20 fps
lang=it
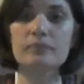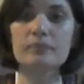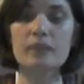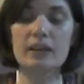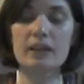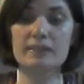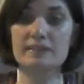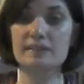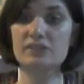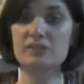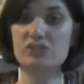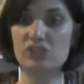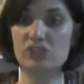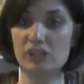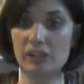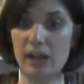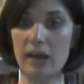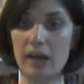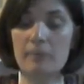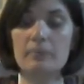si
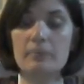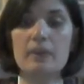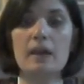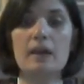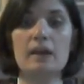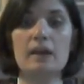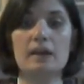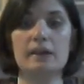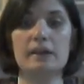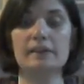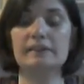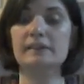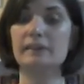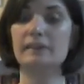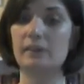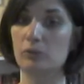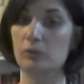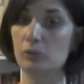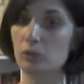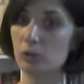gira e
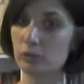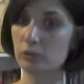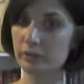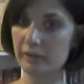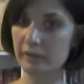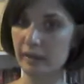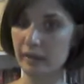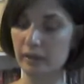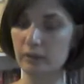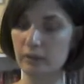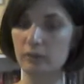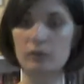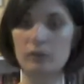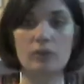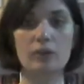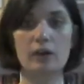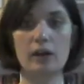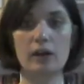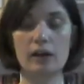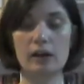tira un
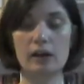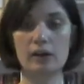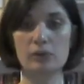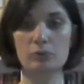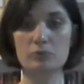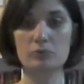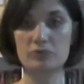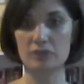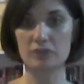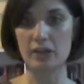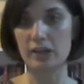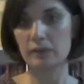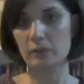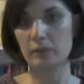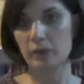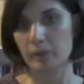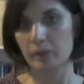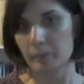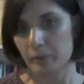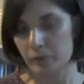coltello a un
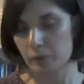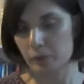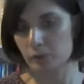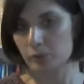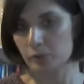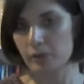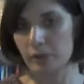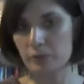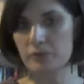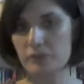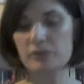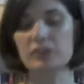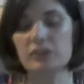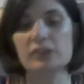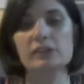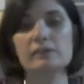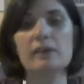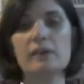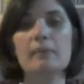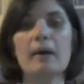servo che per fortuna lo
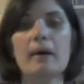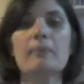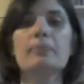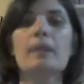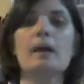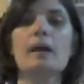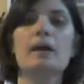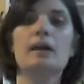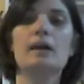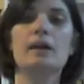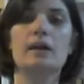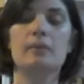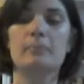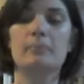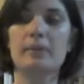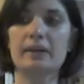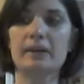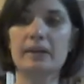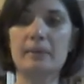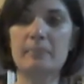schiva, ma
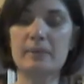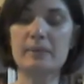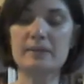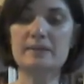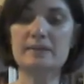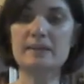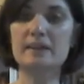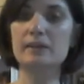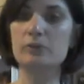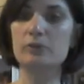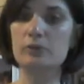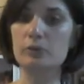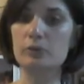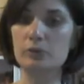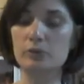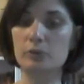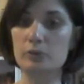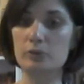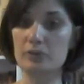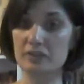perché pensa che
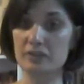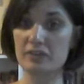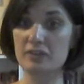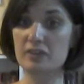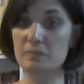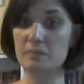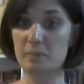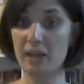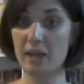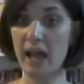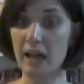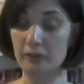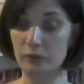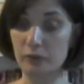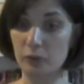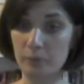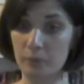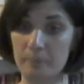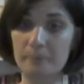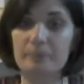lo, lo stesse
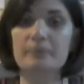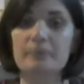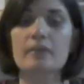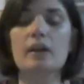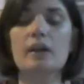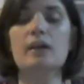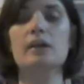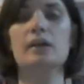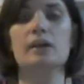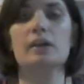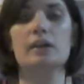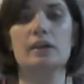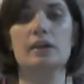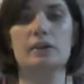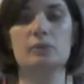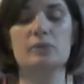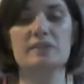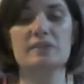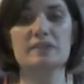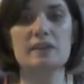spiando.
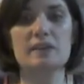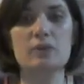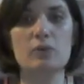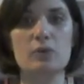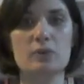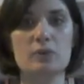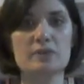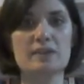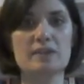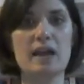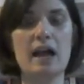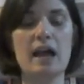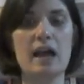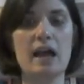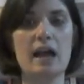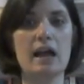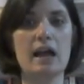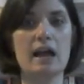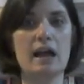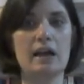Questa
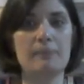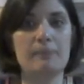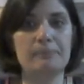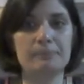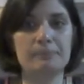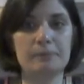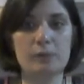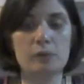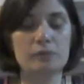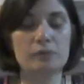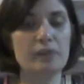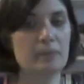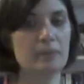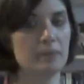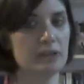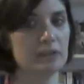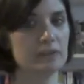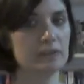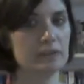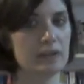cosa mm,
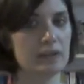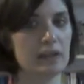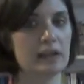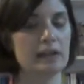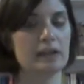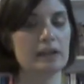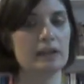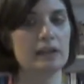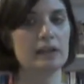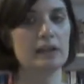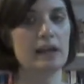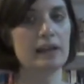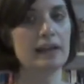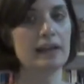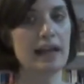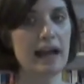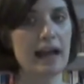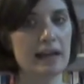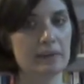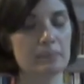ovviamente
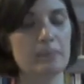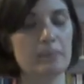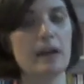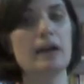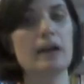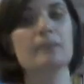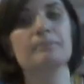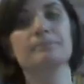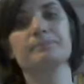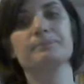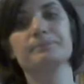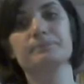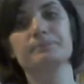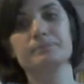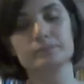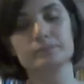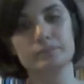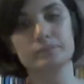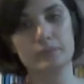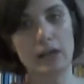allarma
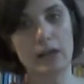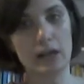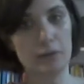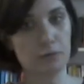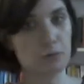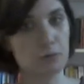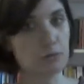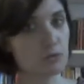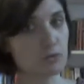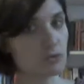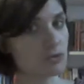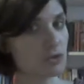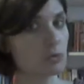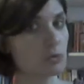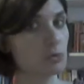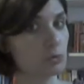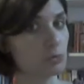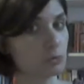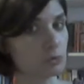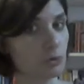Alfonso
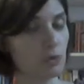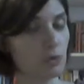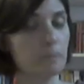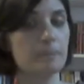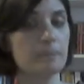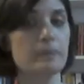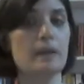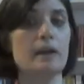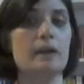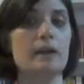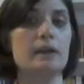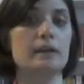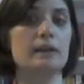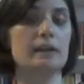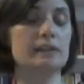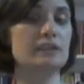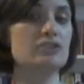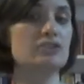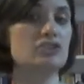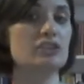II,
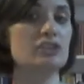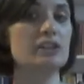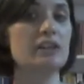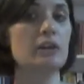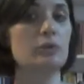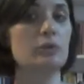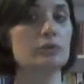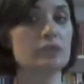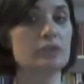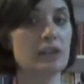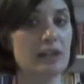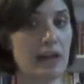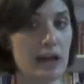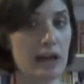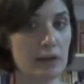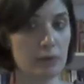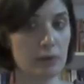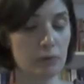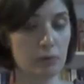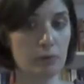che decide di
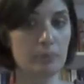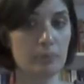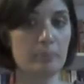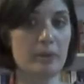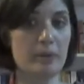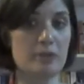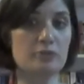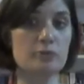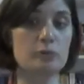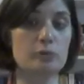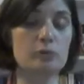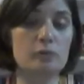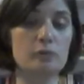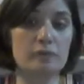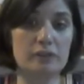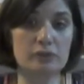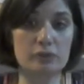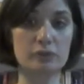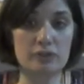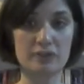allontanarlo presso il
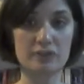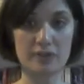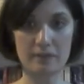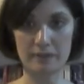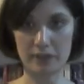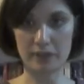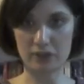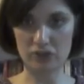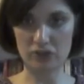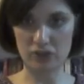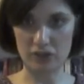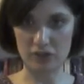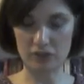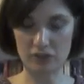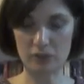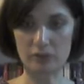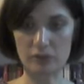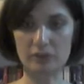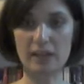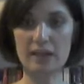convento di San
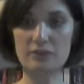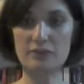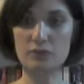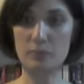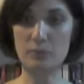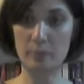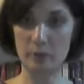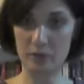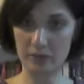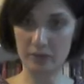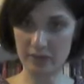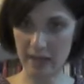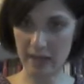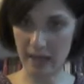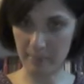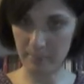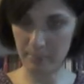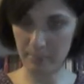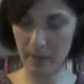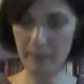Francesco. Tasso però
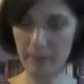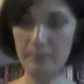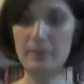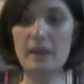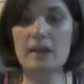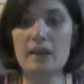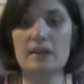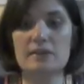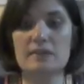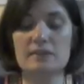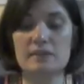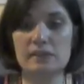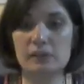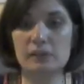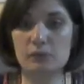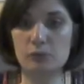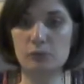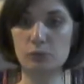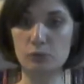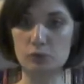scappa, si
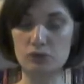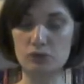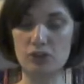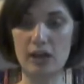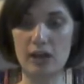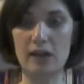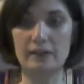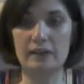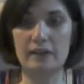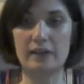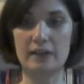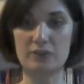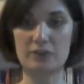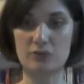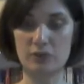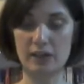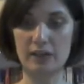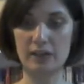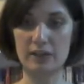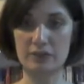rifugia dalla
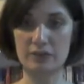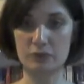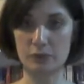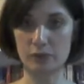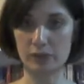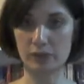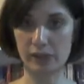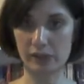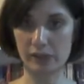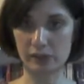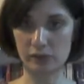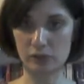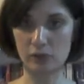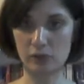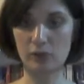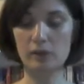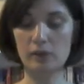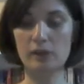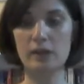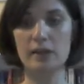sorella
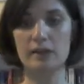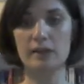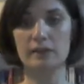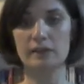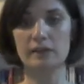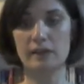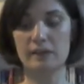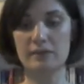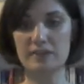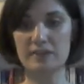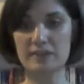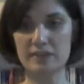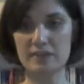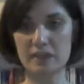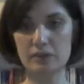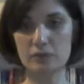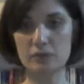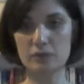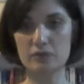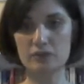Sorrento,
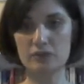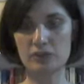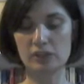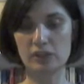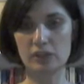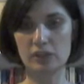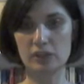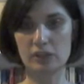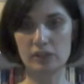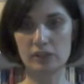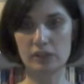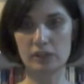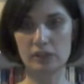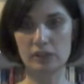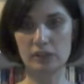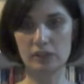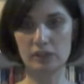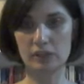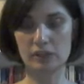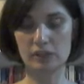travestendosi
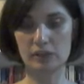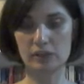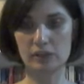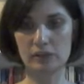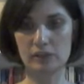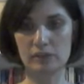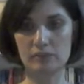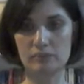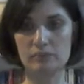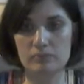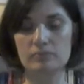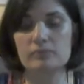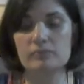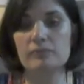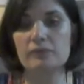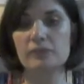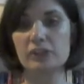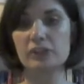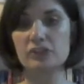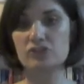e
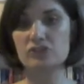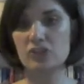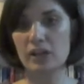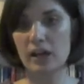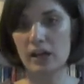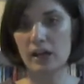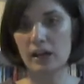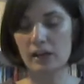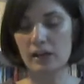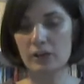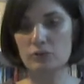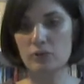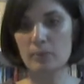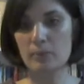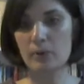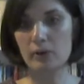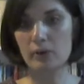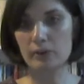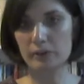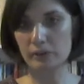finge la, la, sua
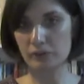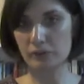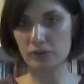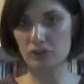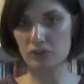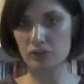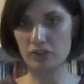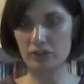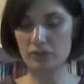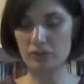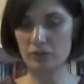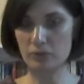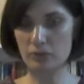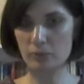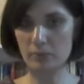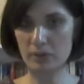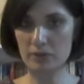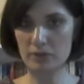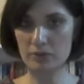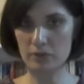morte, finge di essere
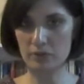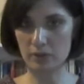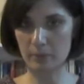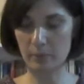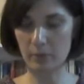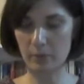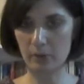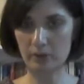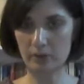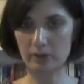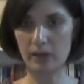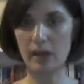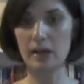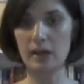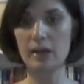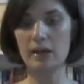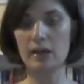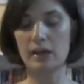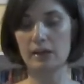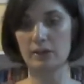un messo che porta
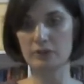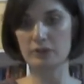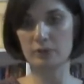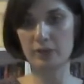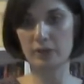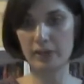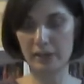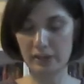alla sorella